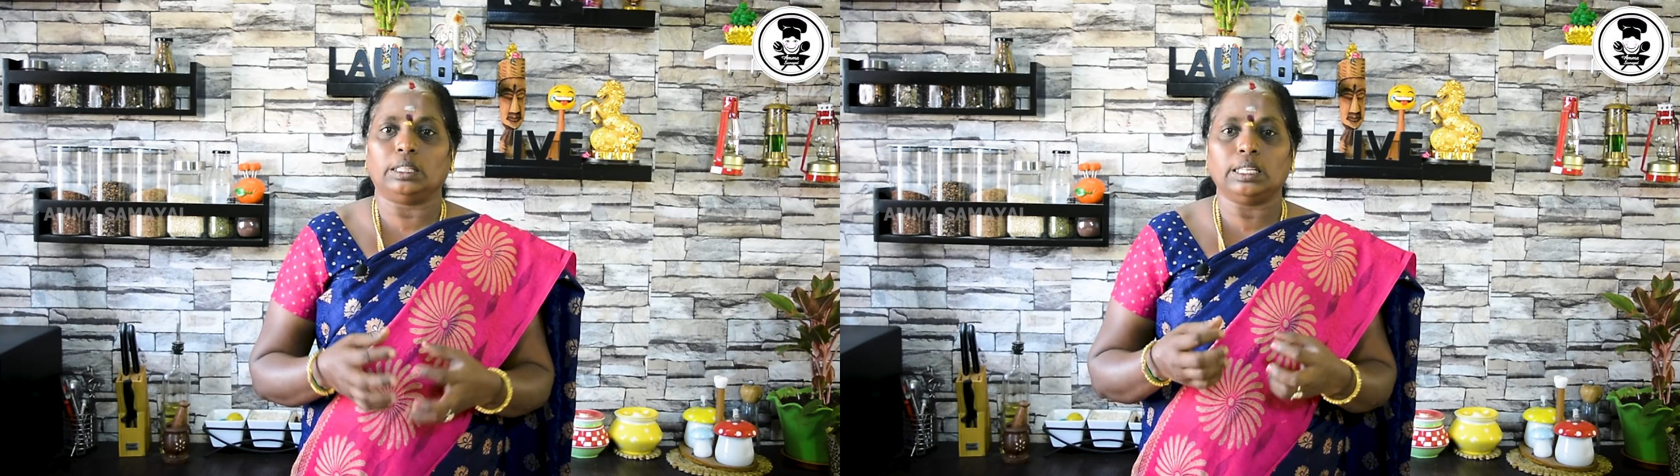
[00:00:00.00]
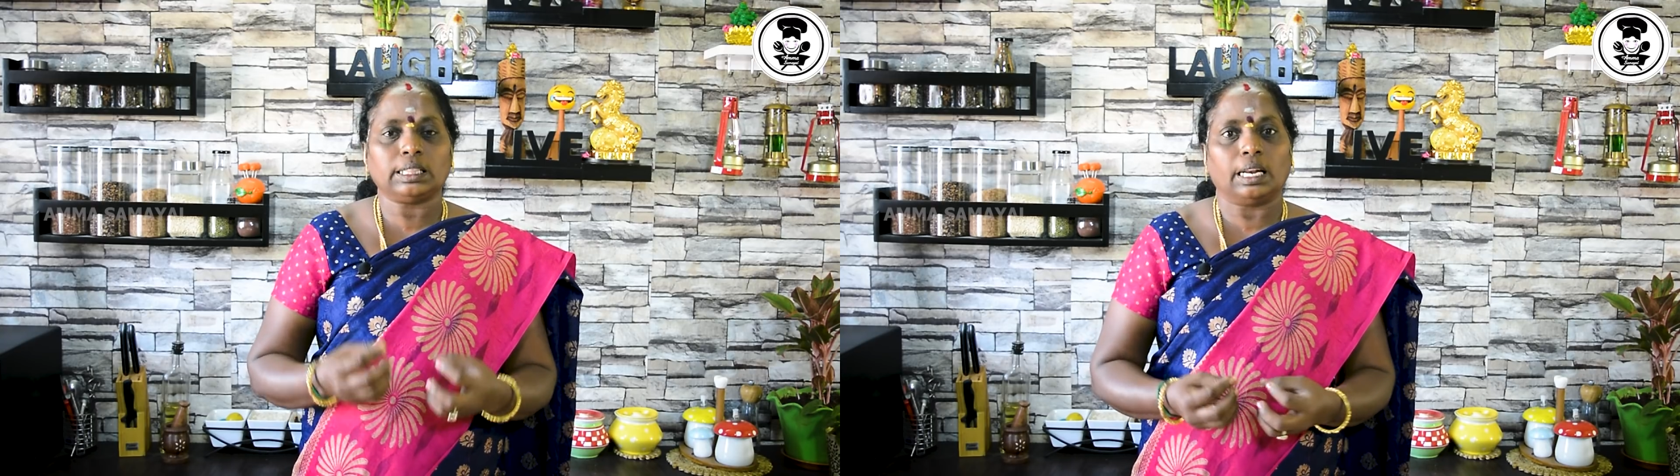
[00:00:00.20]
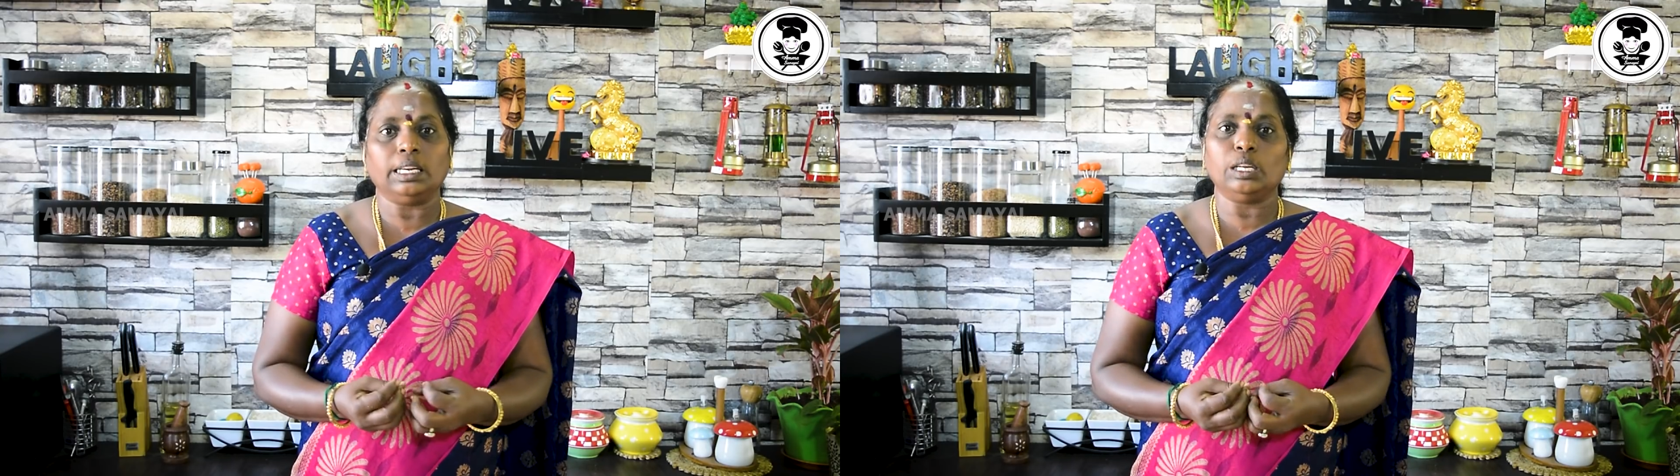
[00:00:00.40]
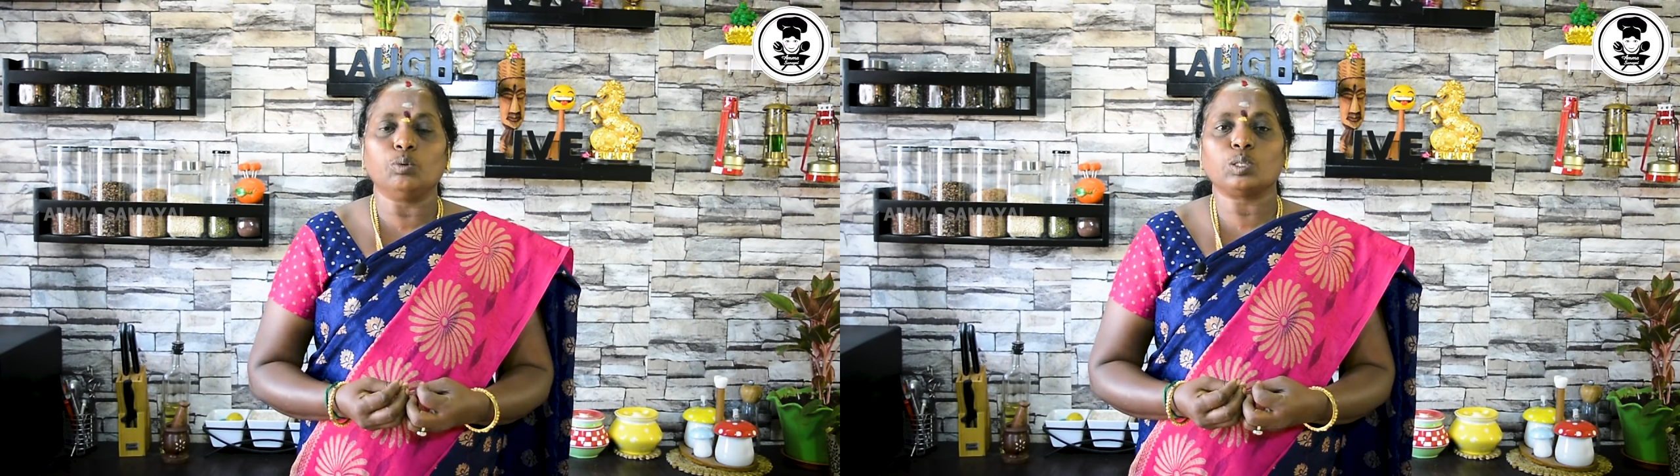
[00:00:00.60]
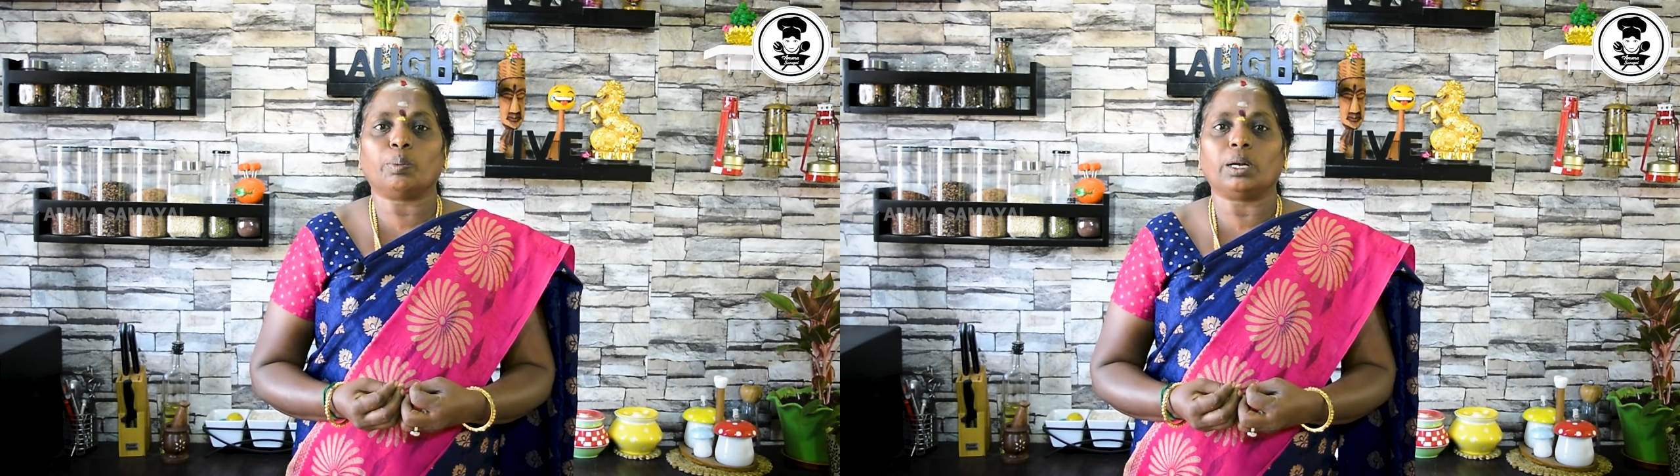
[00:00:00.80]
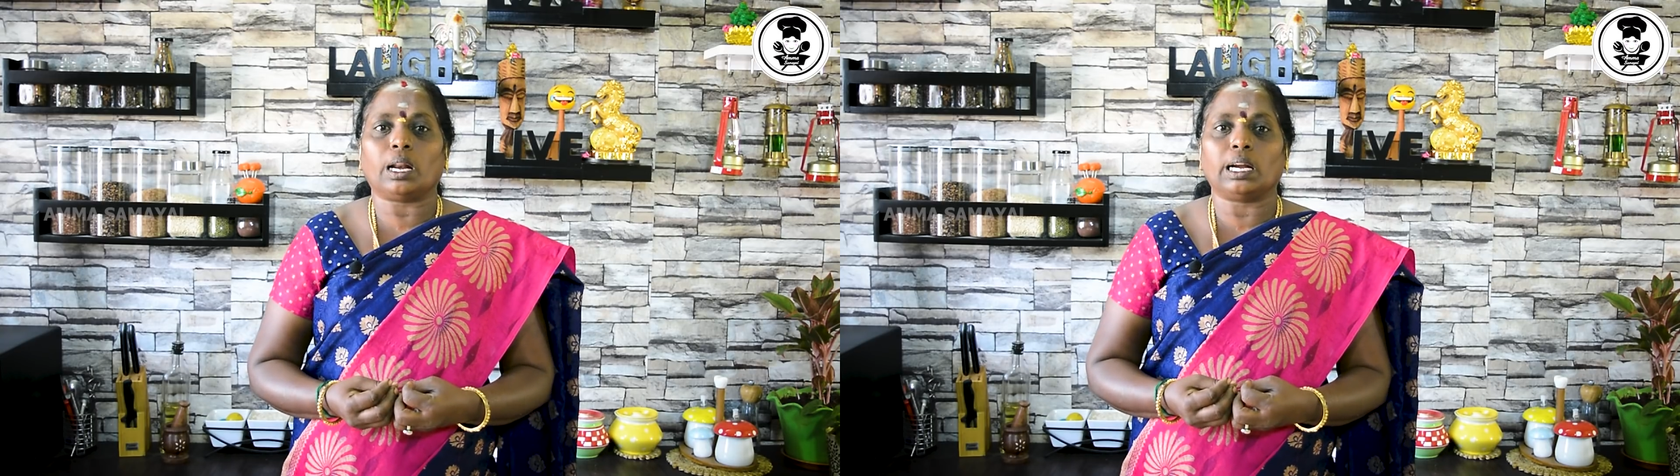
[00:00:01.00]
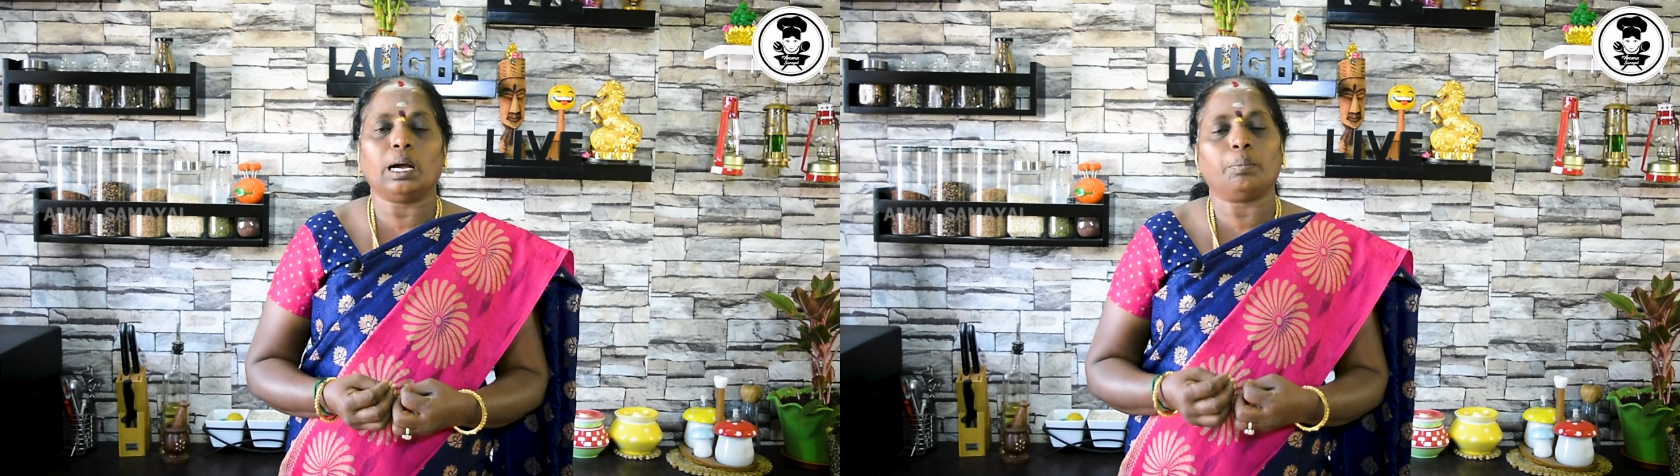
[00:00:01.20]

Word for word: எந்த தண்ணி யூஸ் பண்ணுறாங்க